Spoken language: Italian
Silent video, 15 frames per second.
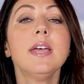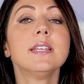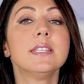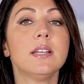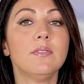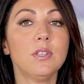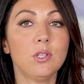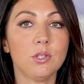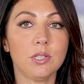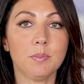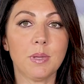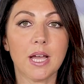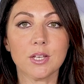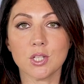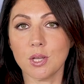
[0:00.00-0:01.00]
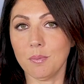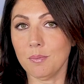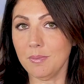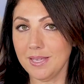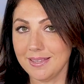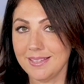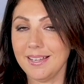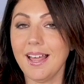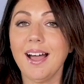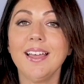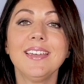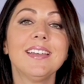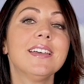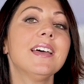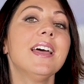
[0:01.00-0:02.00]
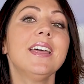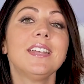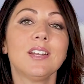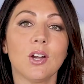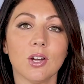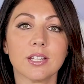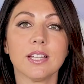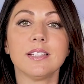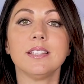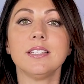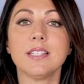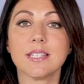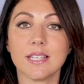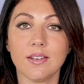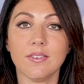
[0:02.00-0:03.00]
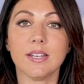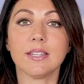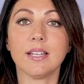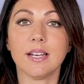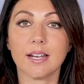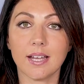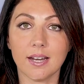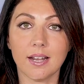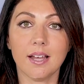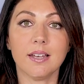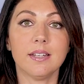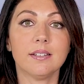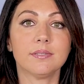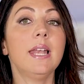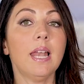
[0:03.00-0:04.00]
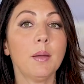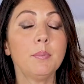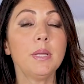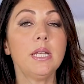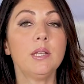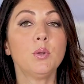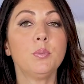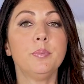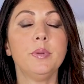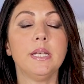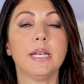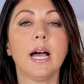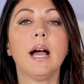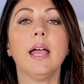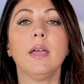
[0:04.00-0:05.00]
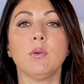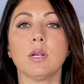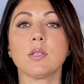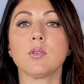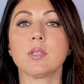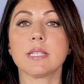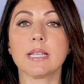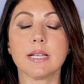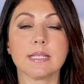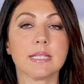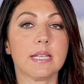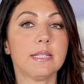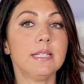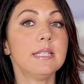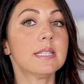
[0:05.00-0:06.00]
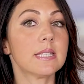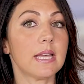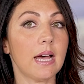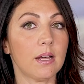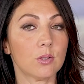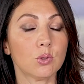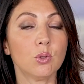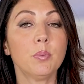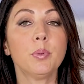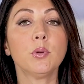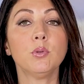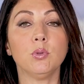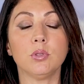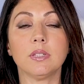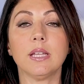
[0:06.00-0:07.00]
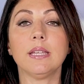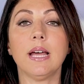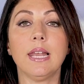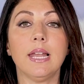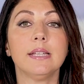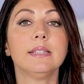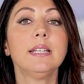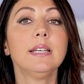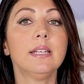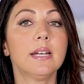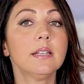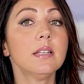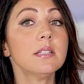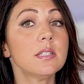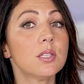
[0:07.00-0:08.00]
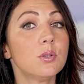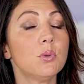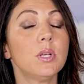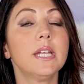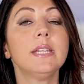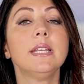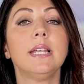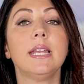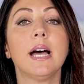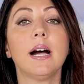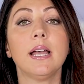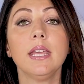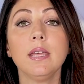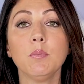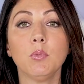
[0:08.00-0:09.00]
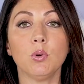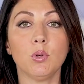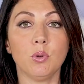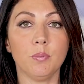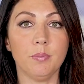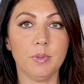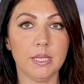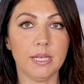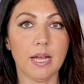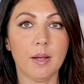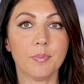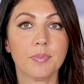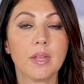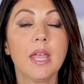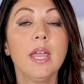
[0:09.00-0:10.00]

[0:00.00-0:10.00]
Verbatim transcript: Se il video ti piace metti like e ricordati di iscriverti al canale. La bilirubina l'emoglobina è una sostanza di scarto prodotta dalla degradazione della emoglobina.